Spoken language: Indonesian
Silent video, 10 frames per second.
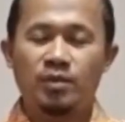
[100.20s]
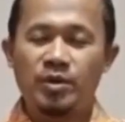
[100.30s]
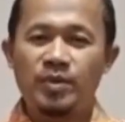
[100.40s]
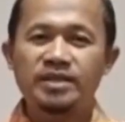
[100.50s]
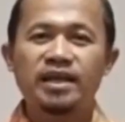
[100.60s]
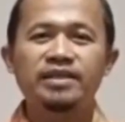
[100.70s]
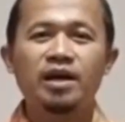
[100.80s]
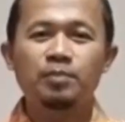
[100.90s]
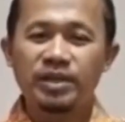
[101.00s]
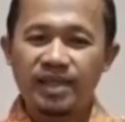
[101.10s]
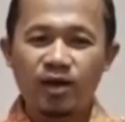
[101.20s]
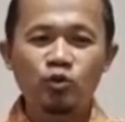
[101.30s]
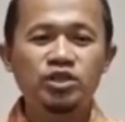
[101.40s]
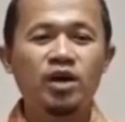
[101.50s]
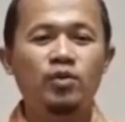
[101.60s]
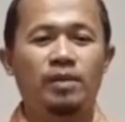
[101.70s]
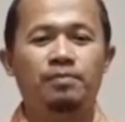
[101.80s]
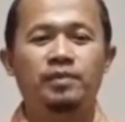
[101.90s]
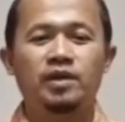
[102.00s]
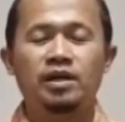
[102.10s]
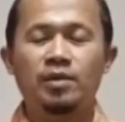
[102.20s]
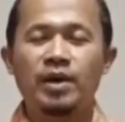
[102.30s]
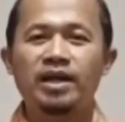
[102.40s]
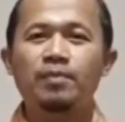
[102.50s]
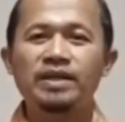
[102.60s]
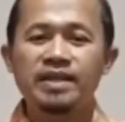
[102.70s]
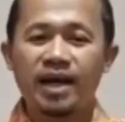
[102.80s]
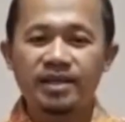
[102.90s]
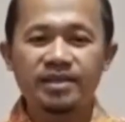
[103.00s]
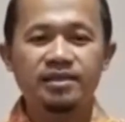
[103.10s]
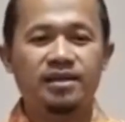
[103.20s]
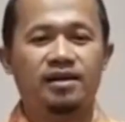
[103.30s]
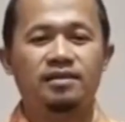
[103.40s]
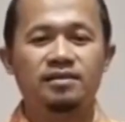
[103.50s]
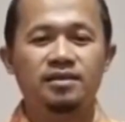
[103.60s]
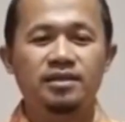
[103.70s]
kebebasan yang bertanggung jawab kepada pasangan kita,